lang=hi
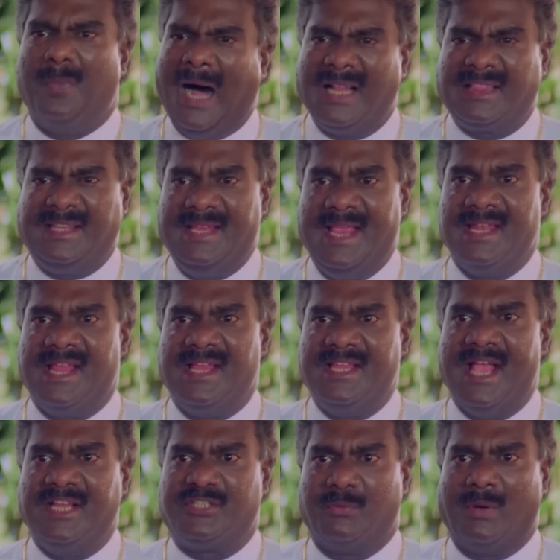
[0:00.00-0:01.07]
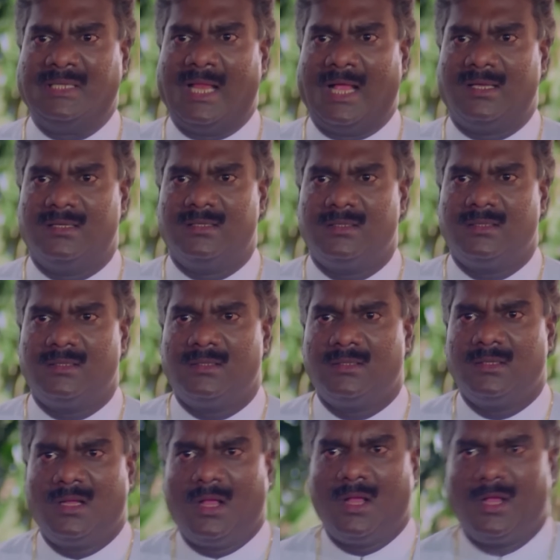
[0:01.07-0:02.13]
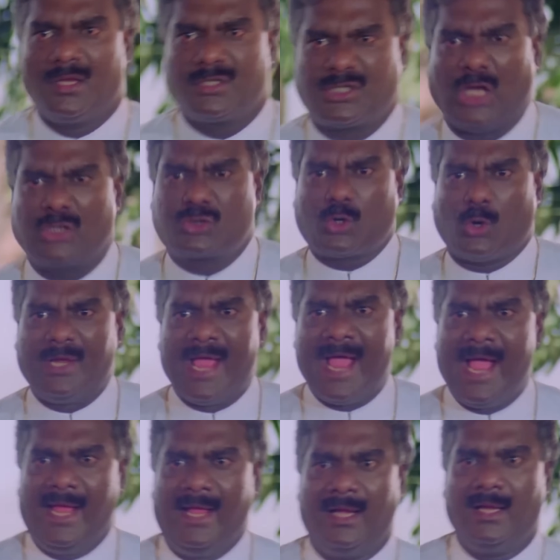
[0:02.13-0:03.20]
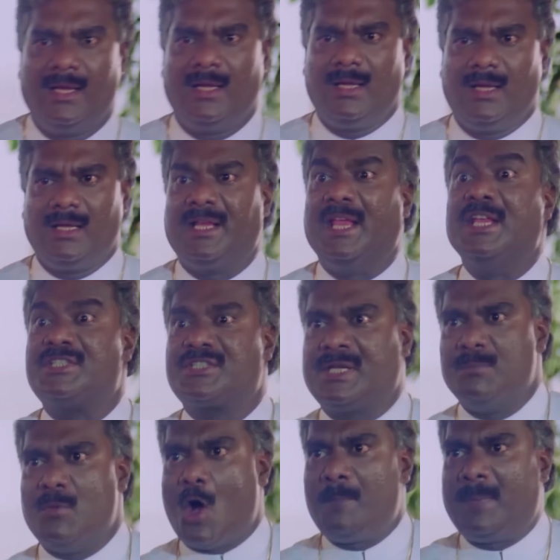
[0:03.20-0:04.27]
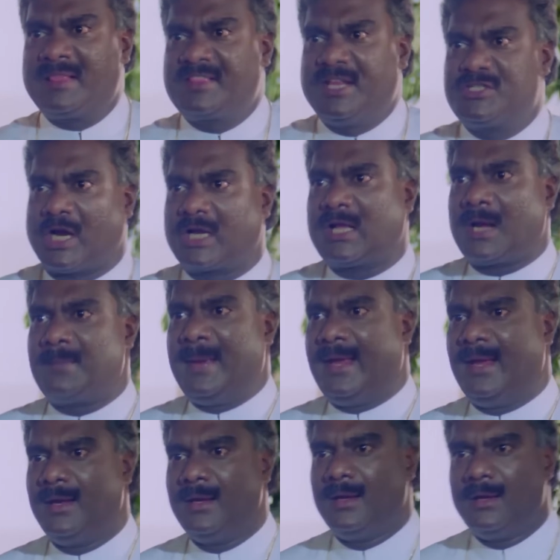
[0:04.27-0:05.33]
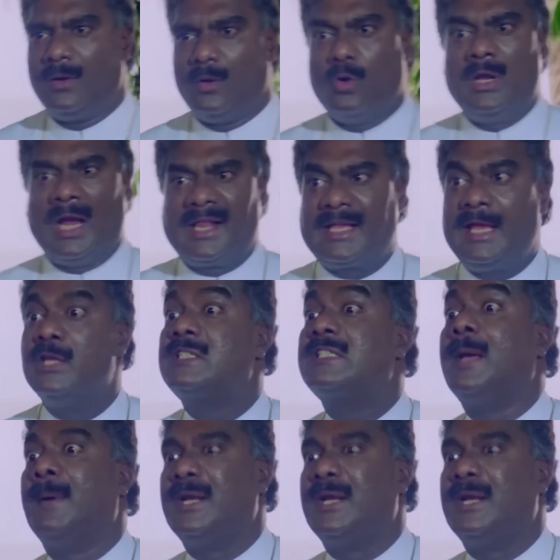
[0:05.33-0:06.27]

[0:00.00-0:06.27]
बात यह नहीं है जीवनलाल सच तो यह है कि इसकी मोहब्बत के चक्कर में वो लड़की इसके